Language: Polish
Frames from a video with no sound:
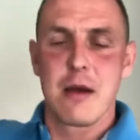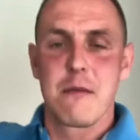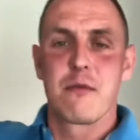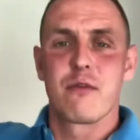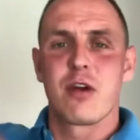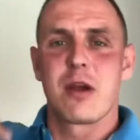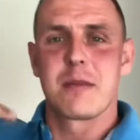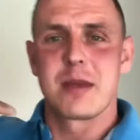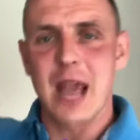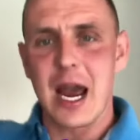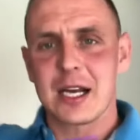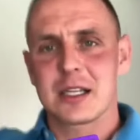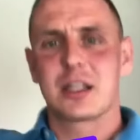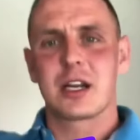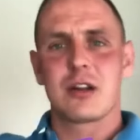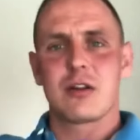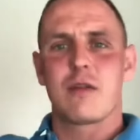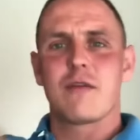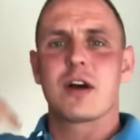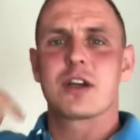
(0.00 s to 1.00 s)
Mówiłem jak
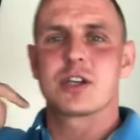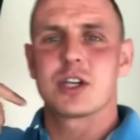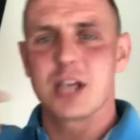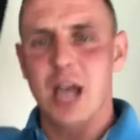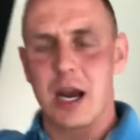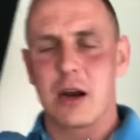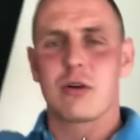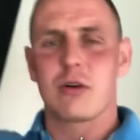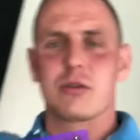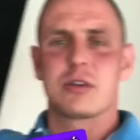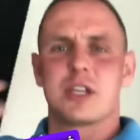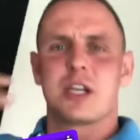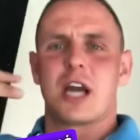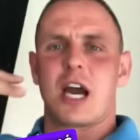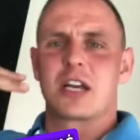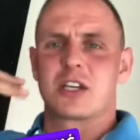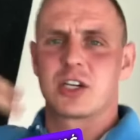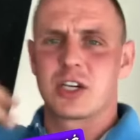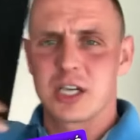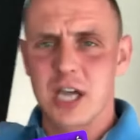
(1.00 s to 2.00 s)
trenować, jak
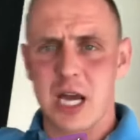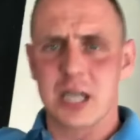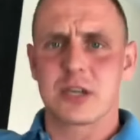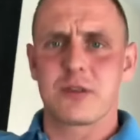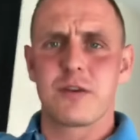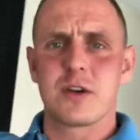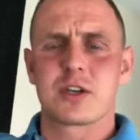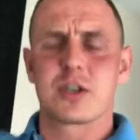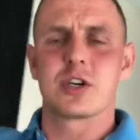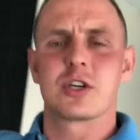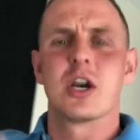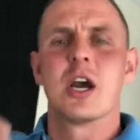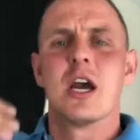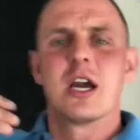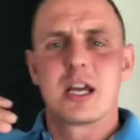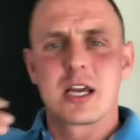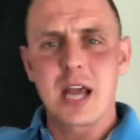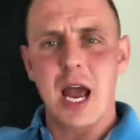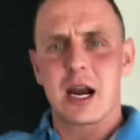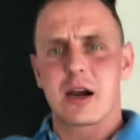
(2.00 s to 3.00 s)
oddychać, jak ćwiczyć,
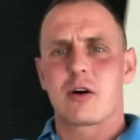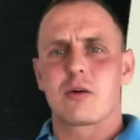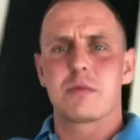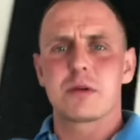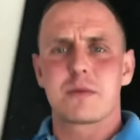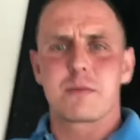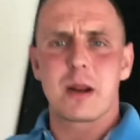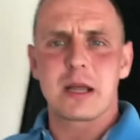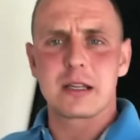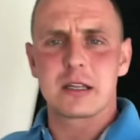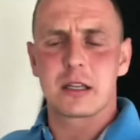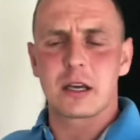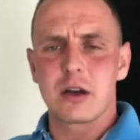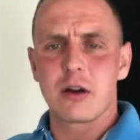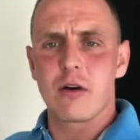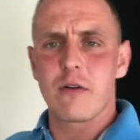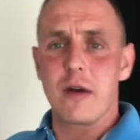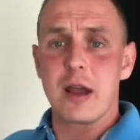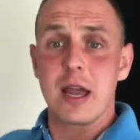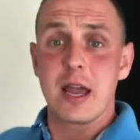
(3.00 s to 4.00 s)
jak robić plany
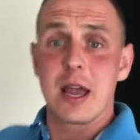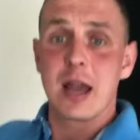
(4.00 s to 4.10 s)
treningowe,